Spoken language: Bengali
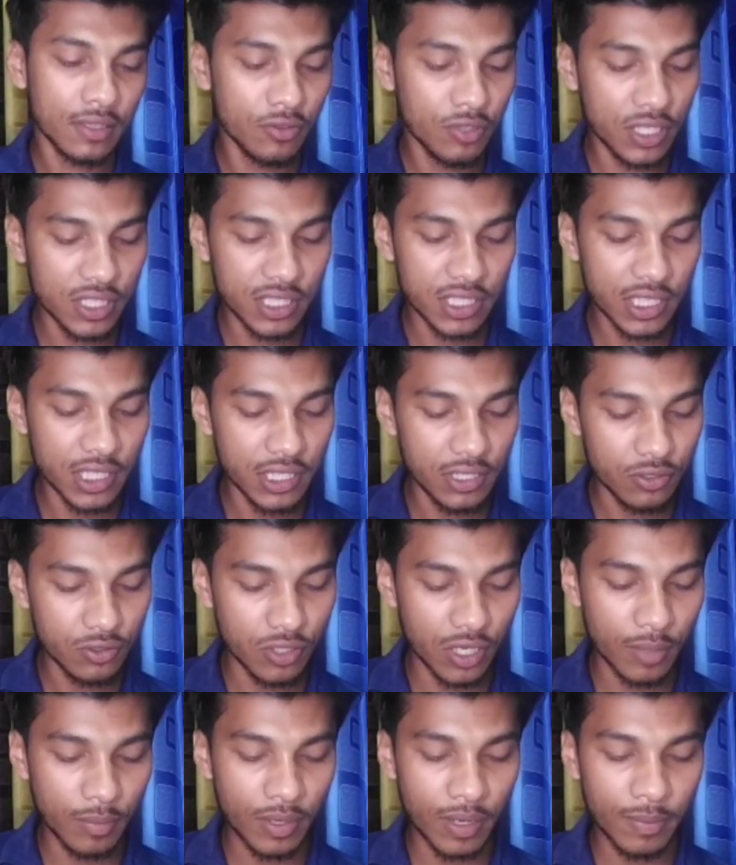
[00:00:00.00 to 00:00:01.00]
দুই সাল ইউজ
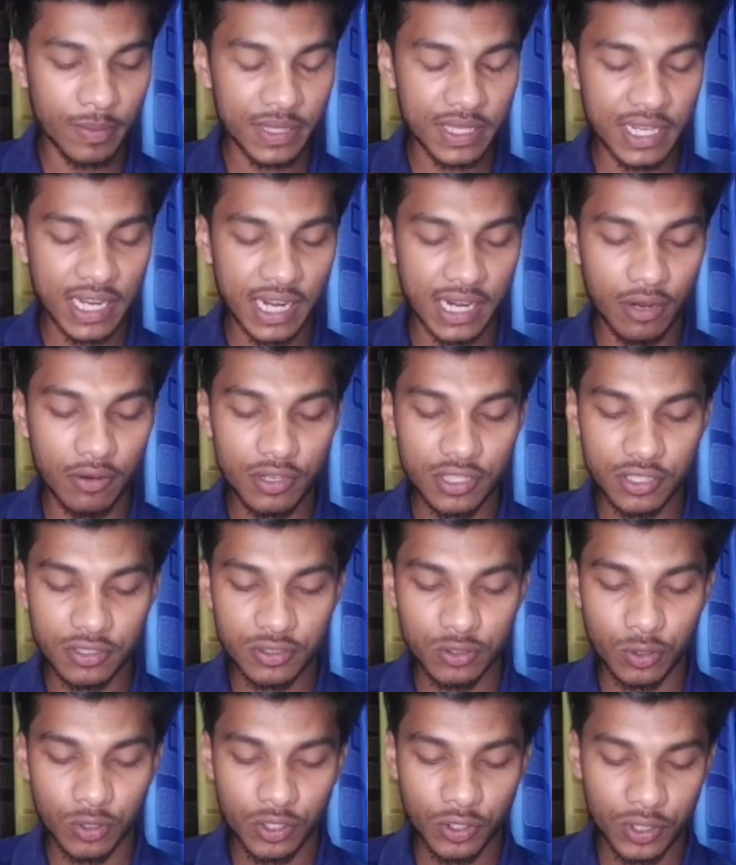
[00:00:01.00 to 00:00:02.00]
করার পর আপনাদের অ্যাকাউন্ট
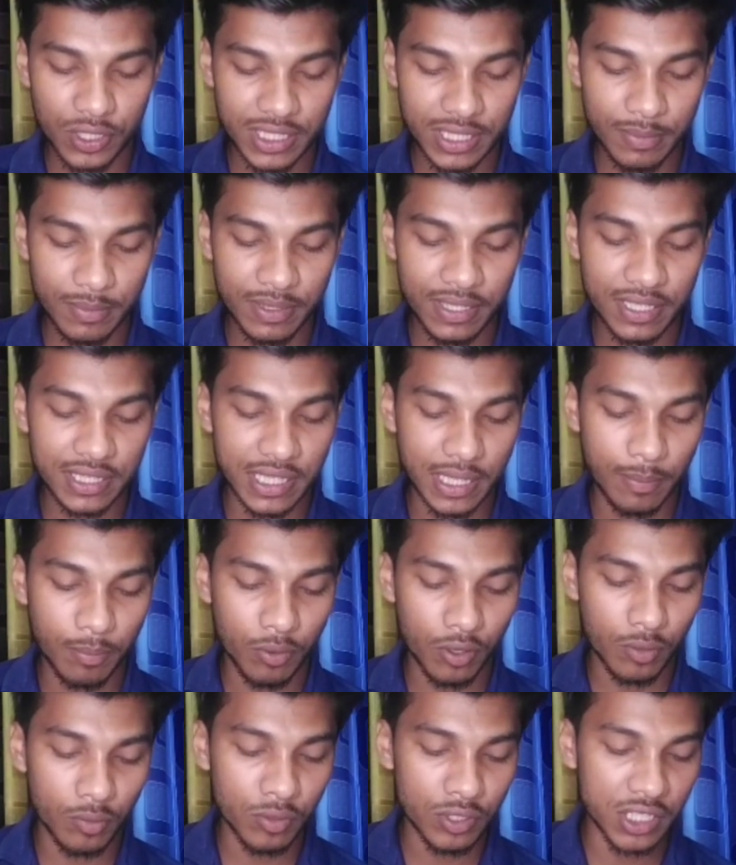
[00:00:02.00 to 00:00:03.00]
যখন তৈরি হয়ে যাবে তার
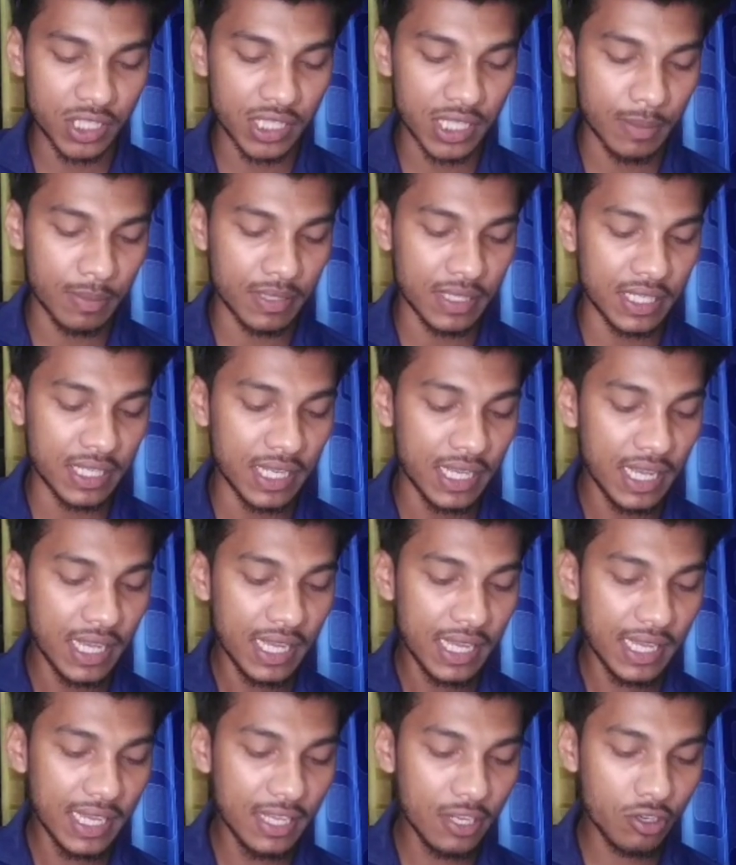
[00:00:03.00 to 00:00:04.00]
পরবর্তীতে আপনাদের
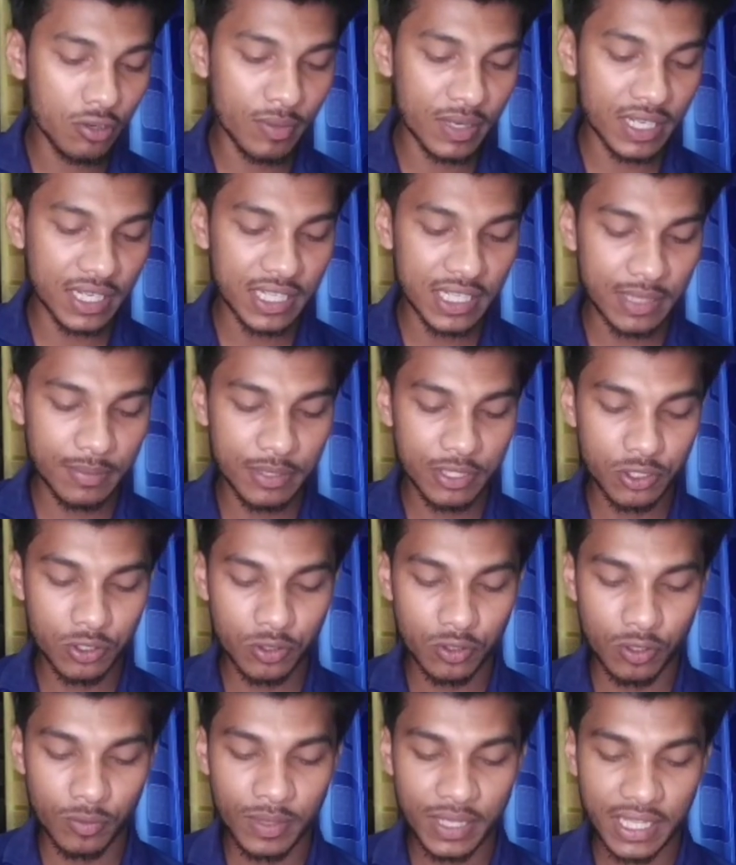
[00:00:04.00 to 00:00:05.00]
এরকম একটা ইন্টারফেস শুরু
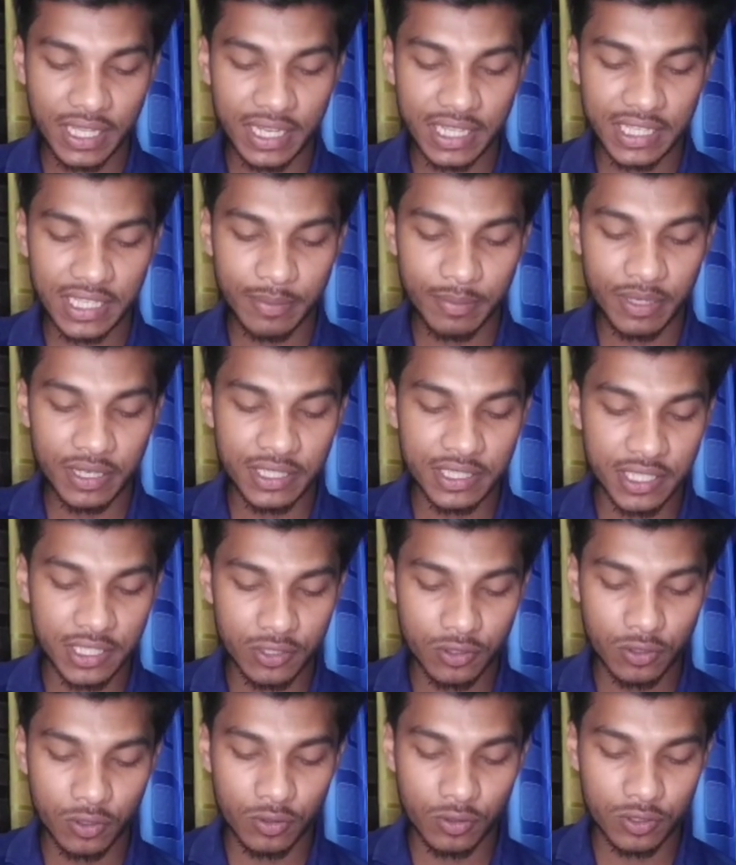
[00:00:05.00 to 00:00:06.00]
করবে এখান থেকে আপনারা নিচে
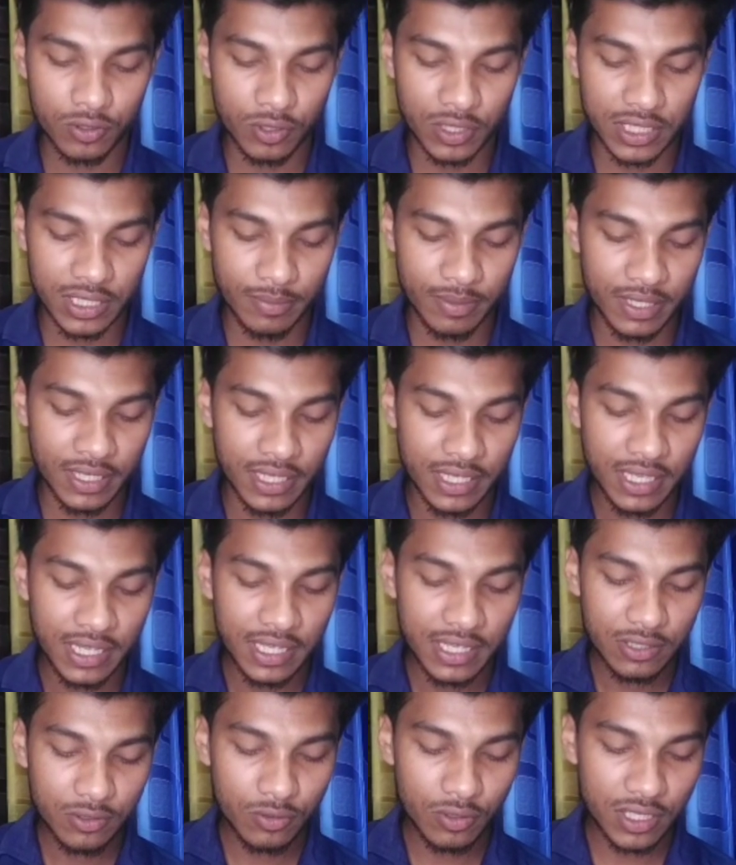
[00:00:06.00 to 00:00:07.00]
স্কুল করে চলে যাবেন
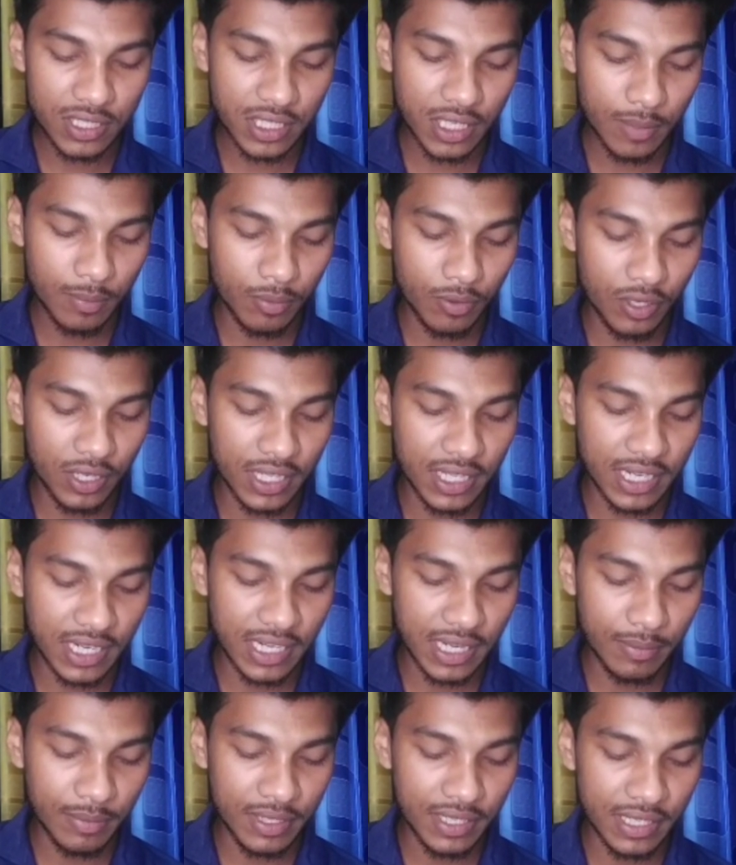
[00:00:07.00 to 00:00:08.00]
চলে যাওয়ার পর
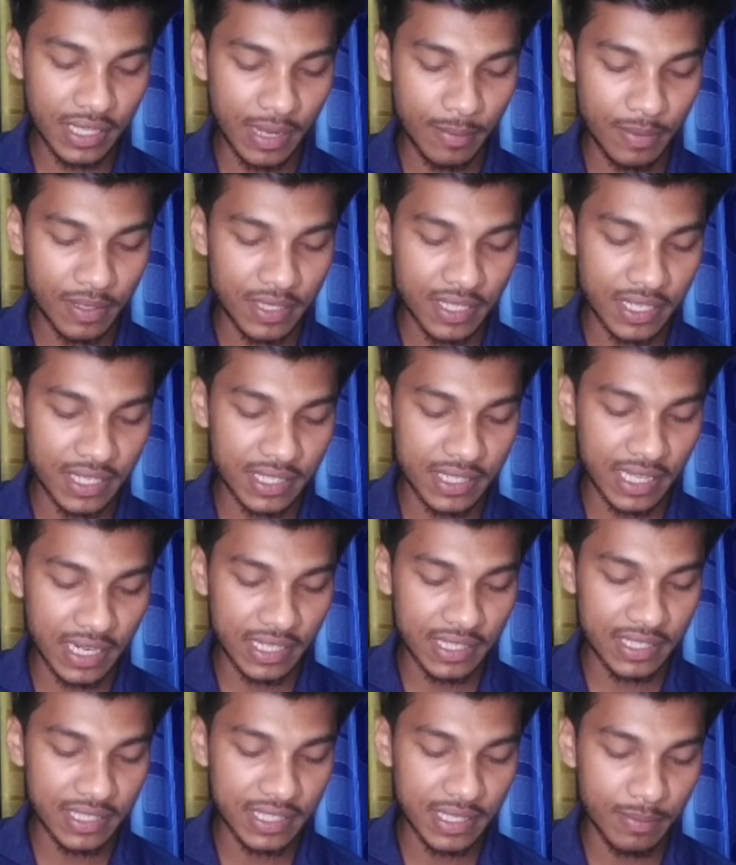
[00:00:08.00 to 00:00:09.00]
এখানে আমি আপনাদেরকে
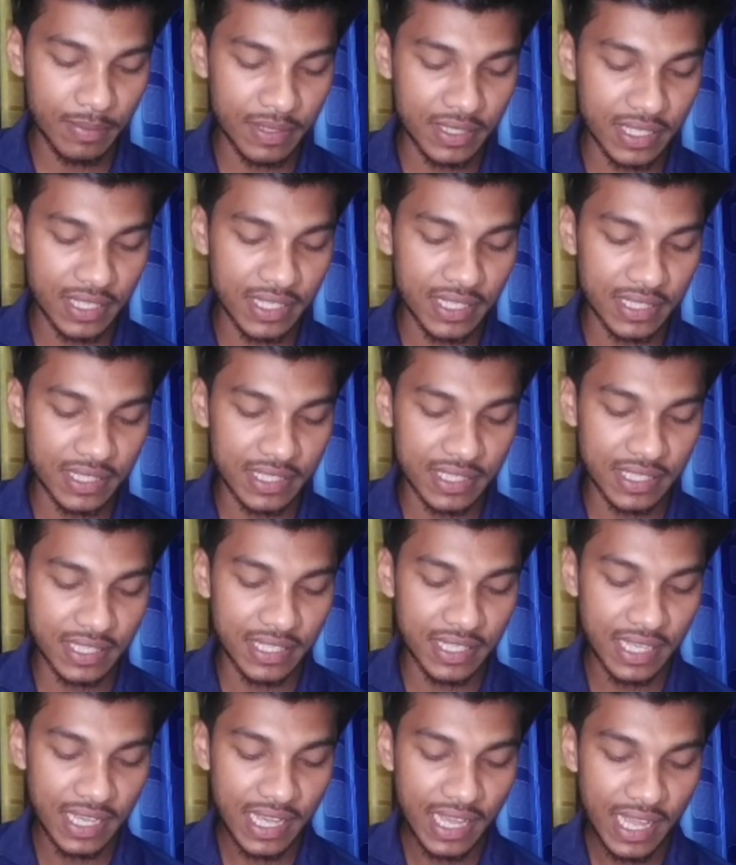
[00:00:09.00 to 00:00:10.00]
দেখাই দিচ্ছি আপনাদের দেখতেছেন
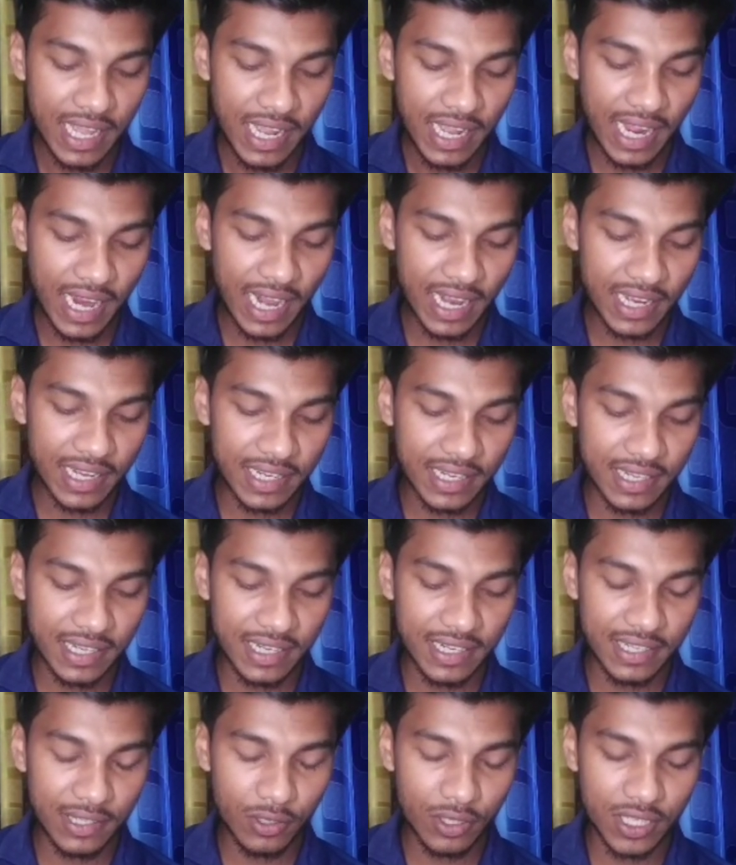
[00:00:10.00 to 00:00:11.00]
অ্যাড
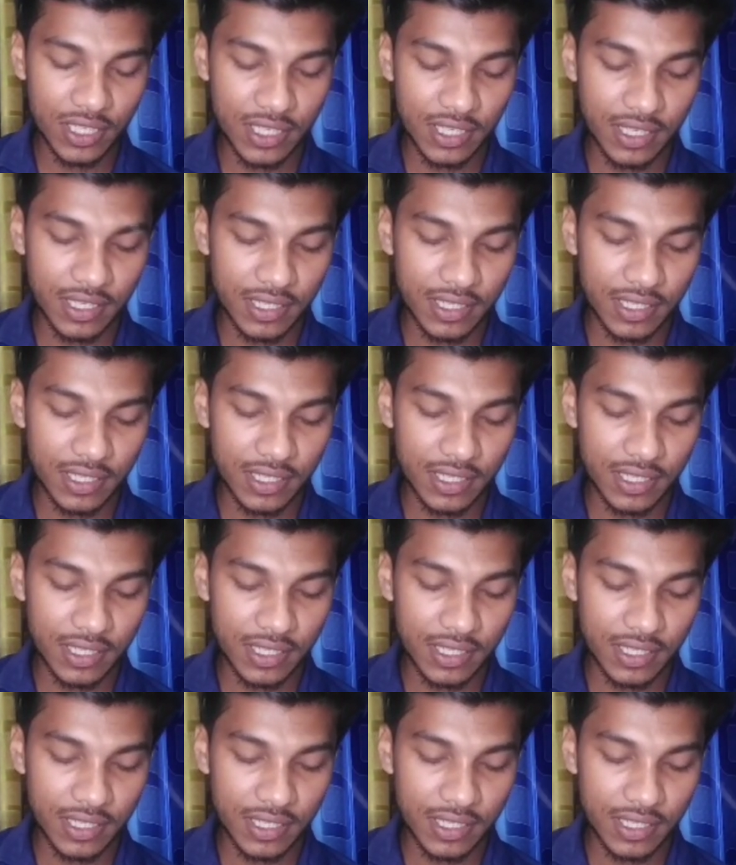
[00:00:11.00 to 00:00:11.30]
ইয়োর